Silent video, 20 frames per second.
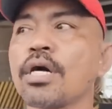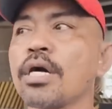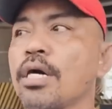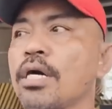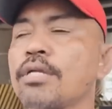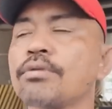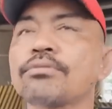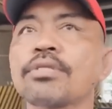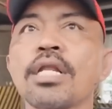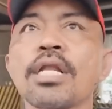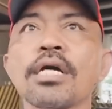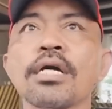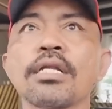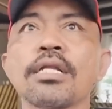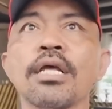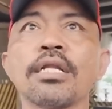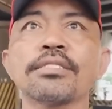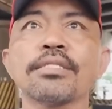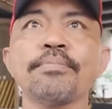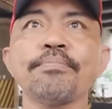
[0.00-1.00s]
ng ano ka na.
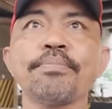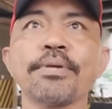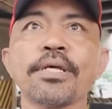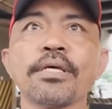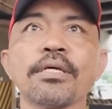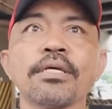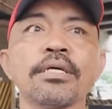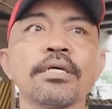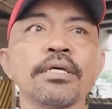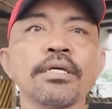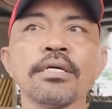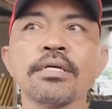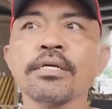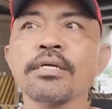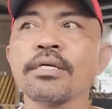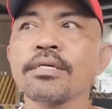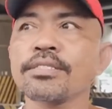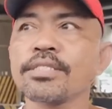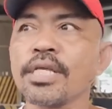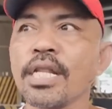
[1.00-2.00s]
Dahil siyempre,
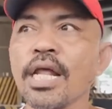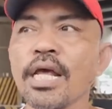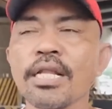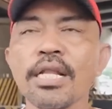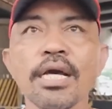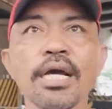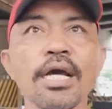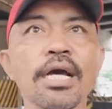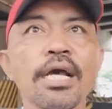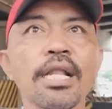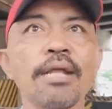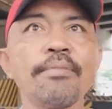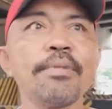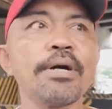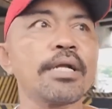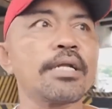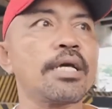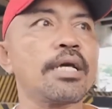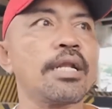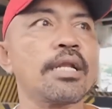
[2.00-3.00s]
sila
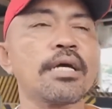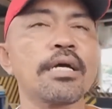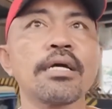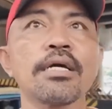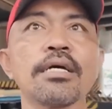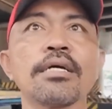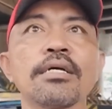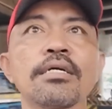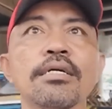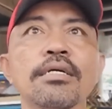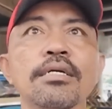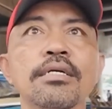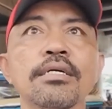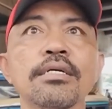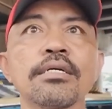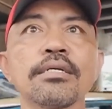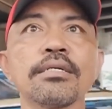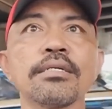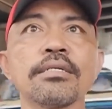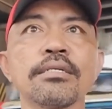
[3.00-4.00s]
nakakalamang dahil nga
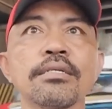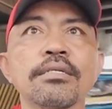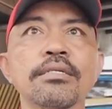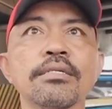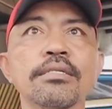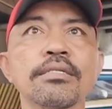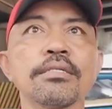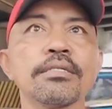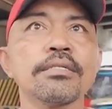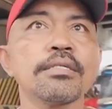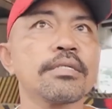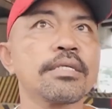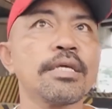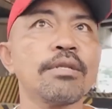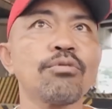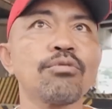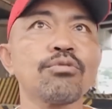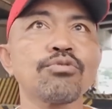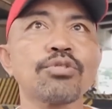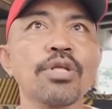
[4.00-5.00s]

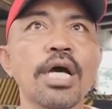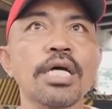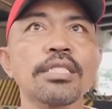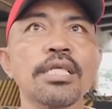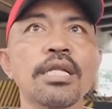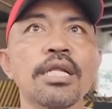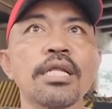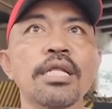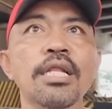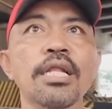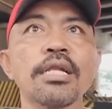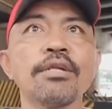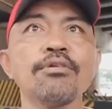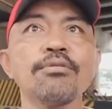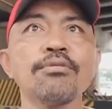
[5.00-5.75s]
kinukontrata na nila